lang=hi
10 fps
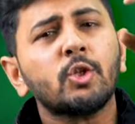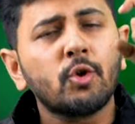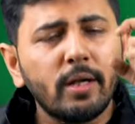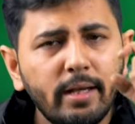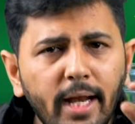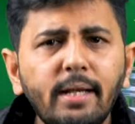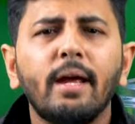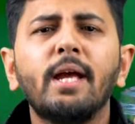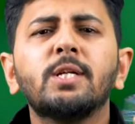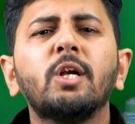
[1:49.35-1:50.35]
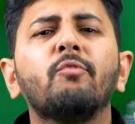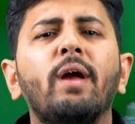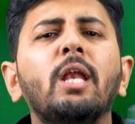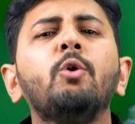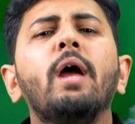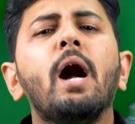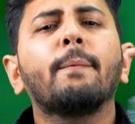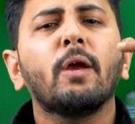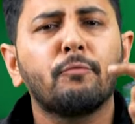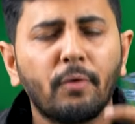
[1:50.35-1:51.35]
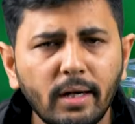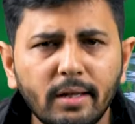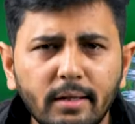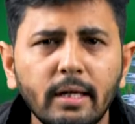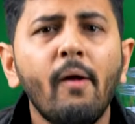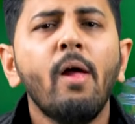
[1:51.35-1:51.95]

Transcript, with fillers: जो नेट एसेट वैल्यू है आपके फंड की